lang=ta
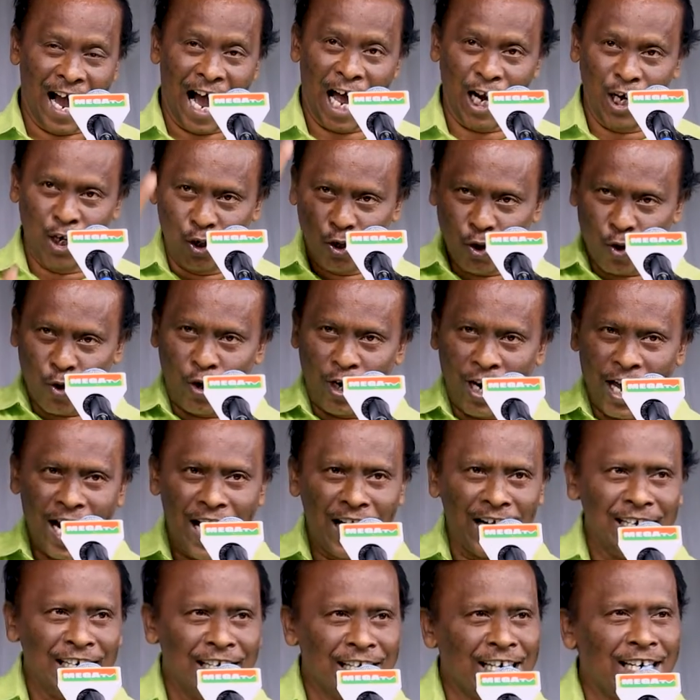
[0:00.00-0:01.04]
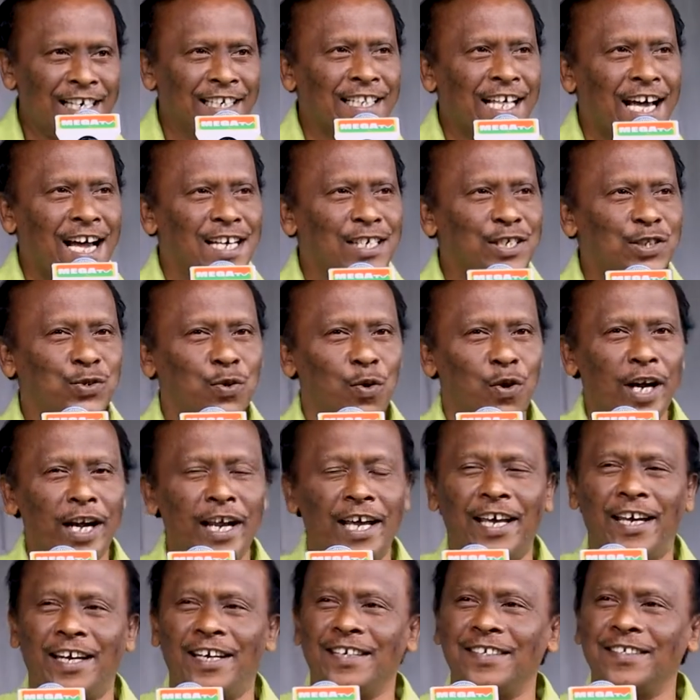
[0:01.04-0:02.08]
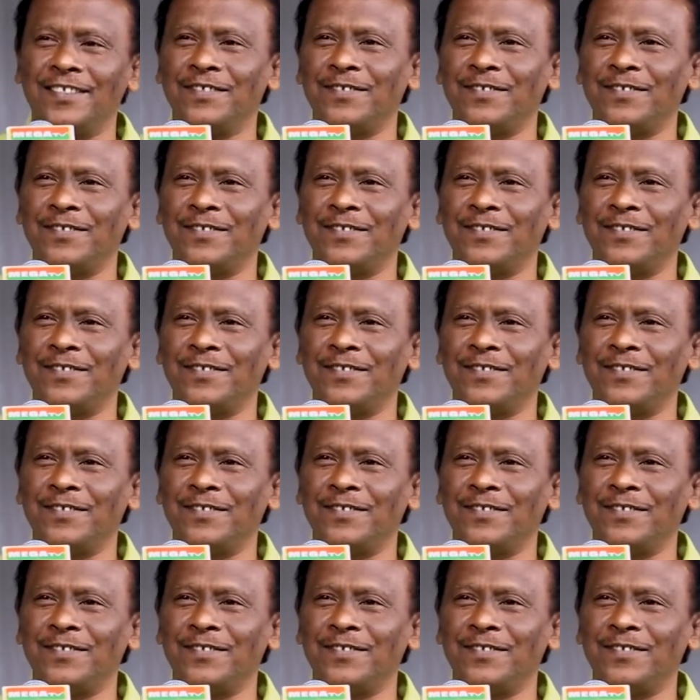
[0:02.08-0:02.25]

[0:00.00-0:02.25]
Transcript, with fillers: அன்றொரு நாள் இங்குதான் சொன்னேன்